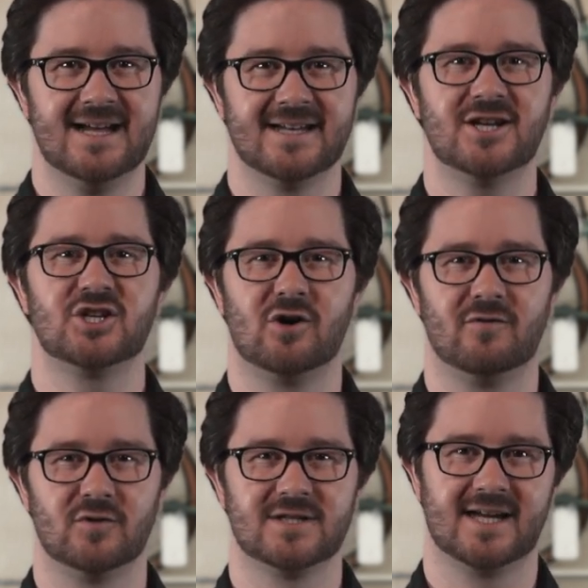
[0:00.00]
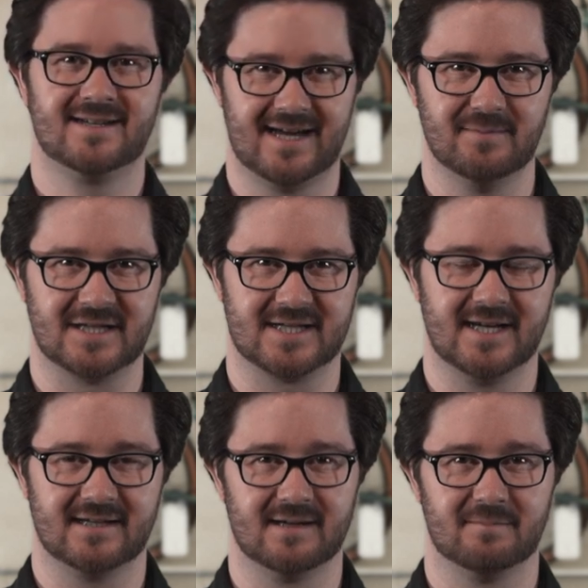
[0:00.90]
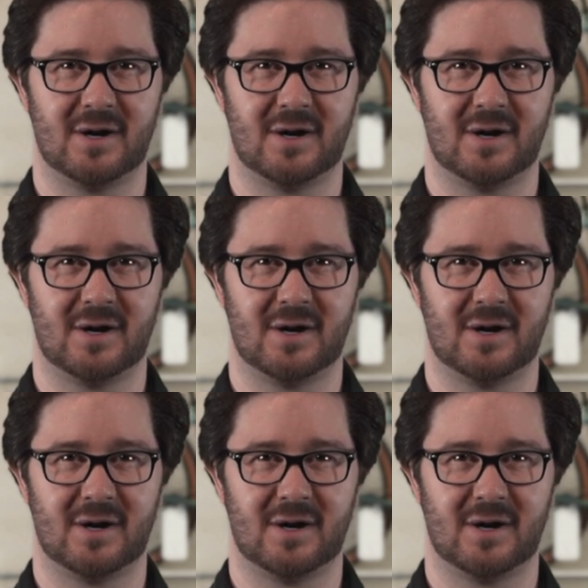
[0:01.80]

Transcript: Dann schau auf unserer Themenseite